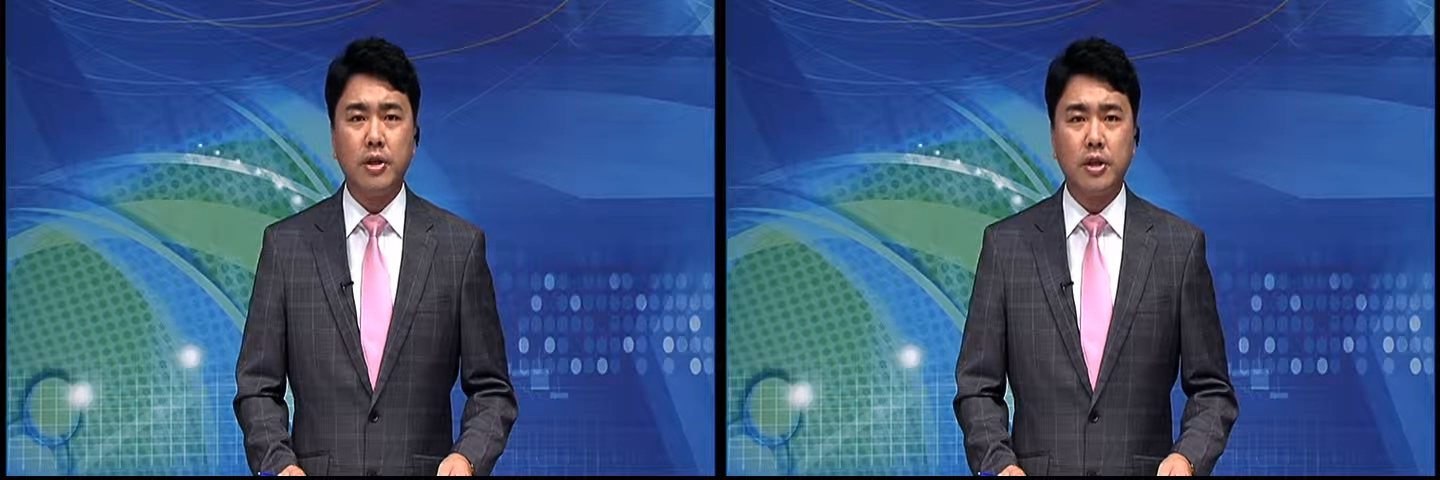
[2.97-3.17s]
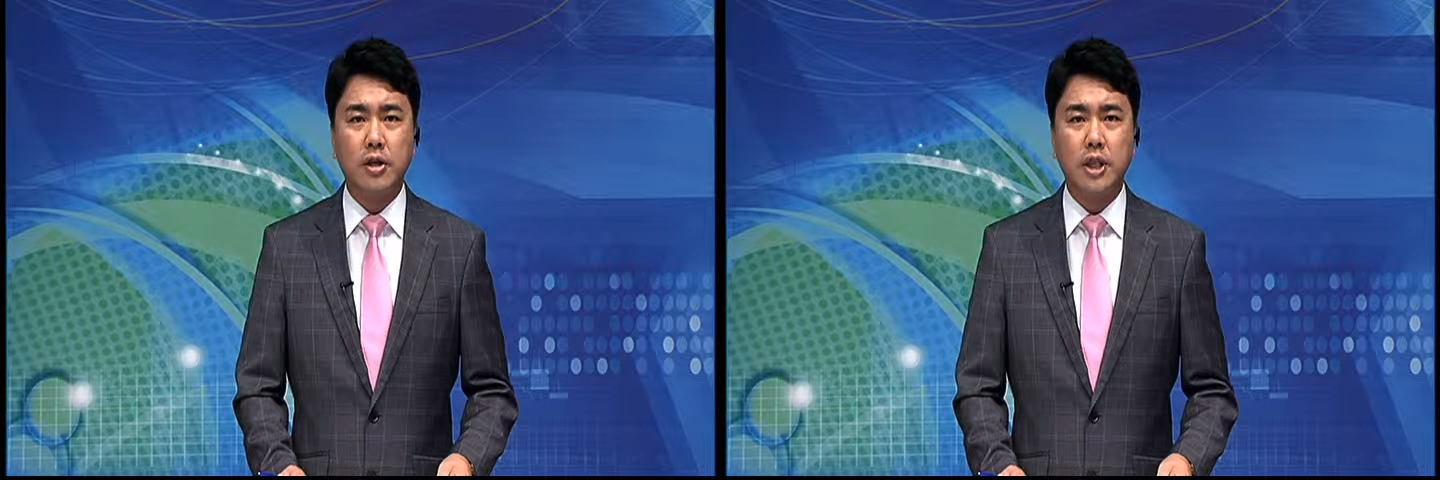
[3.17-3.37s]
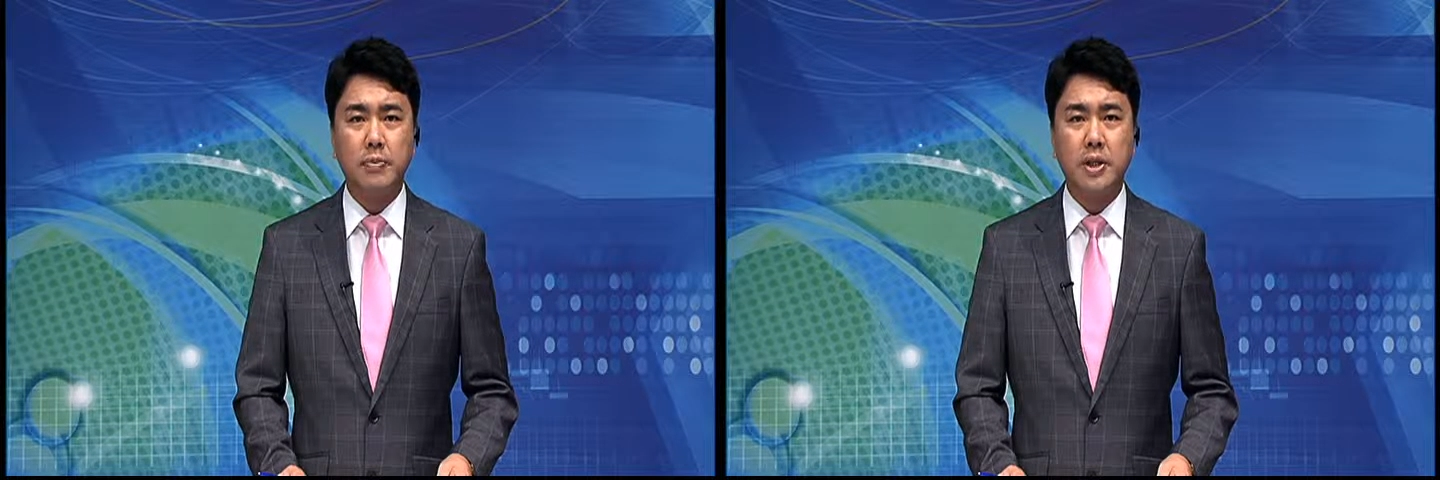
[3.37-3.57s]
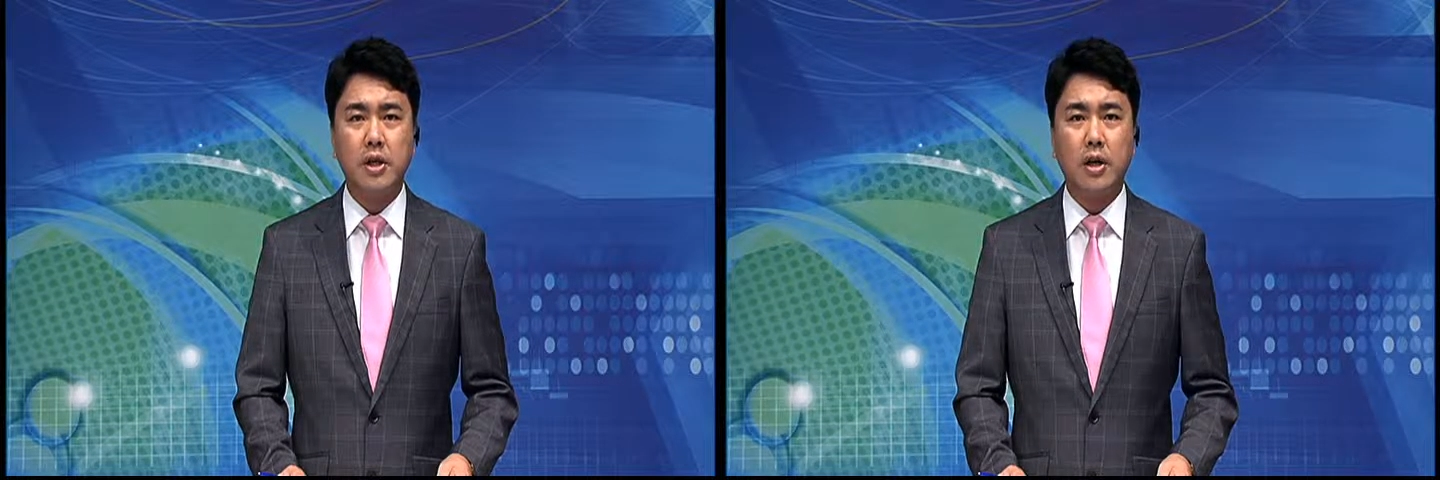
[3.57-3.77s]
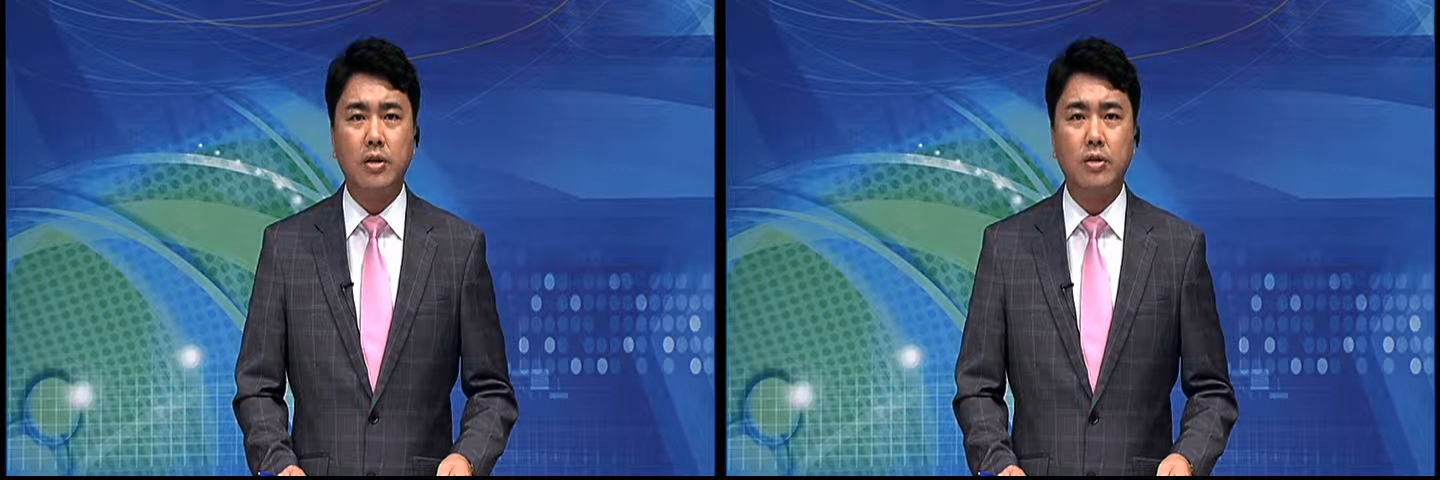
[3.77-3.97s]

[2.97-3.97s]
2017년